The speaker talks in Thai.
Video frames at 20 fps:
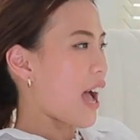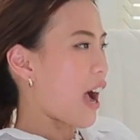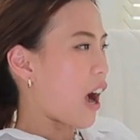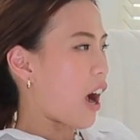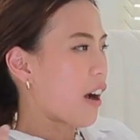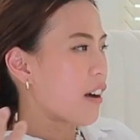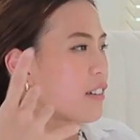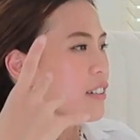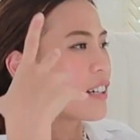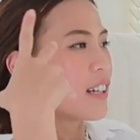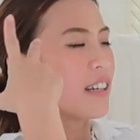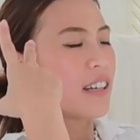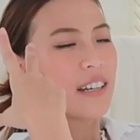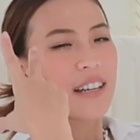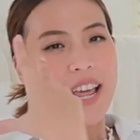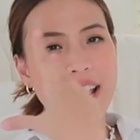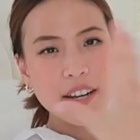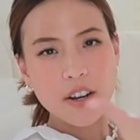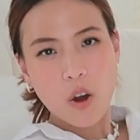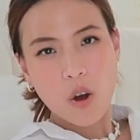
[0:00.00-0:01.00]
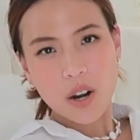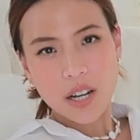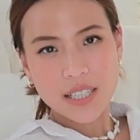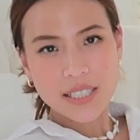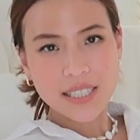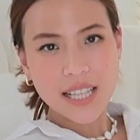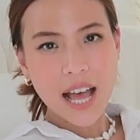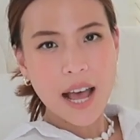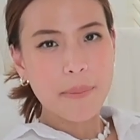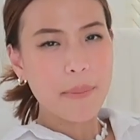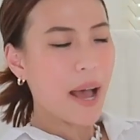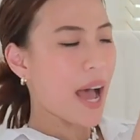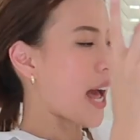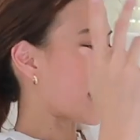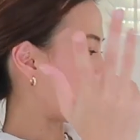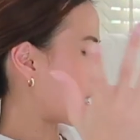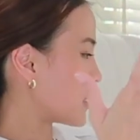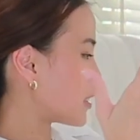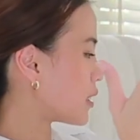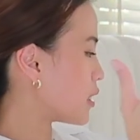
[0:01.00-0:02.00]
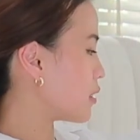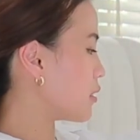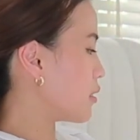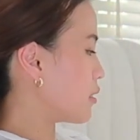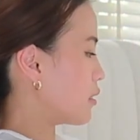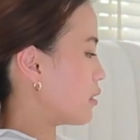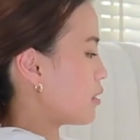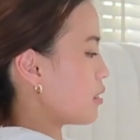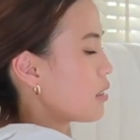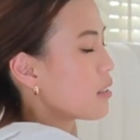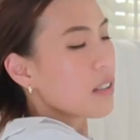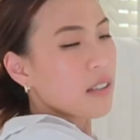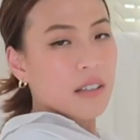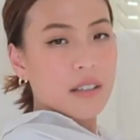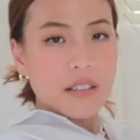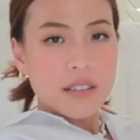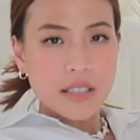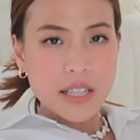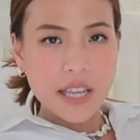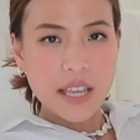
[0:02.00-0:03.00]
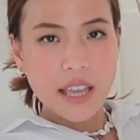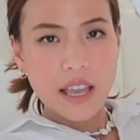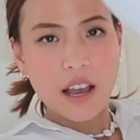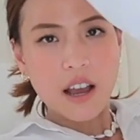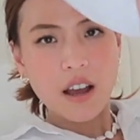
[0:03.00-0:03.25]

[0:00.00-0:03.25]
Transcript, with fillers: หลังเล่นโทรศัพท์อ่านหนังสือ นี่